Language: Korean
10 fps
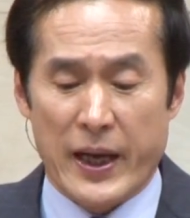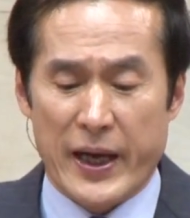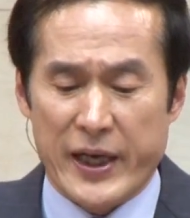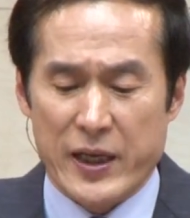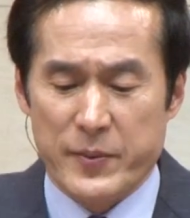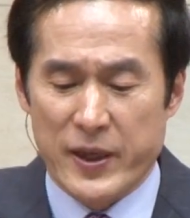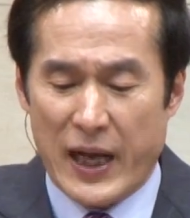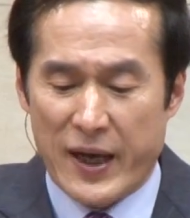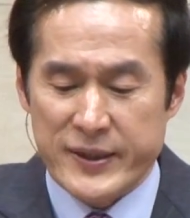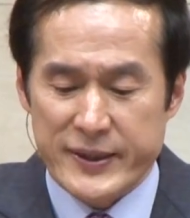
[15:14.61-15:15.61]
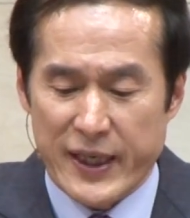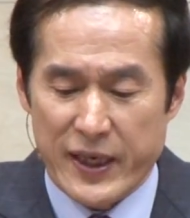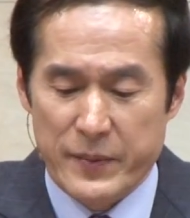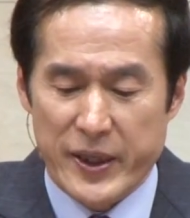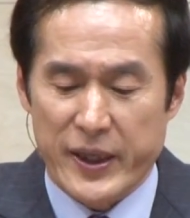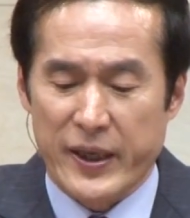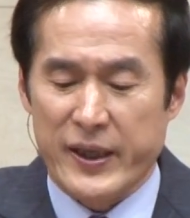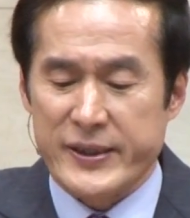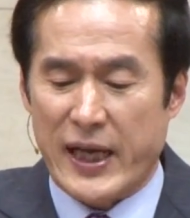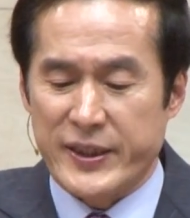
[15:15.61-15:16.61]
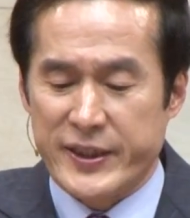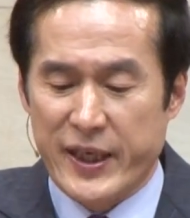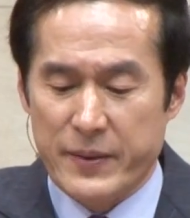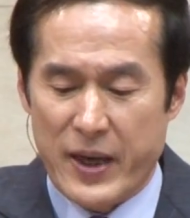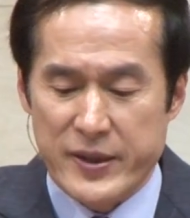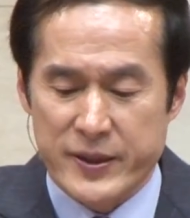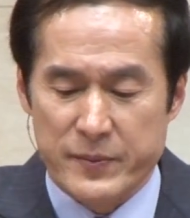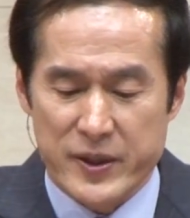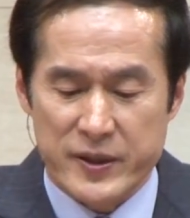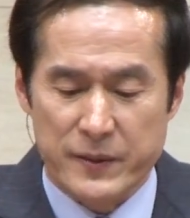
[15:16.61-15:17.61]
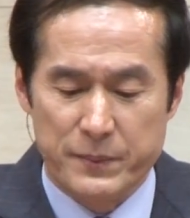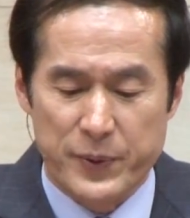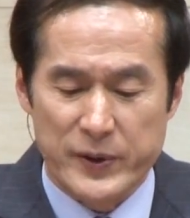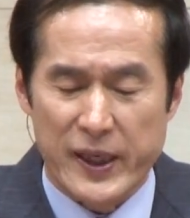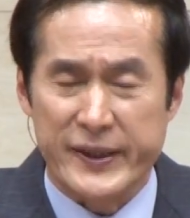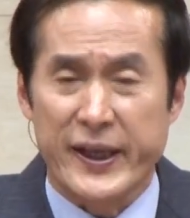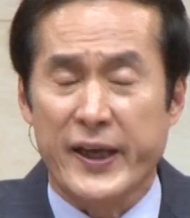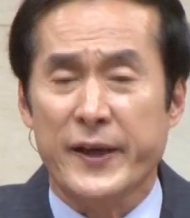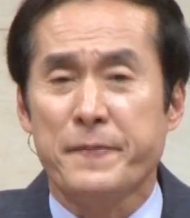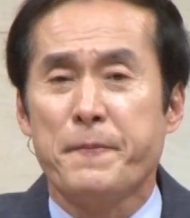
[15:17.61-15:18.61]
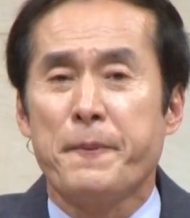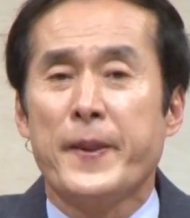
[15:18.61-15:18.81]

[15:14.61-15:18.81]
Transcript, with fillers: 하나님은 각 사람에게 자신의 말씀이 선포될 때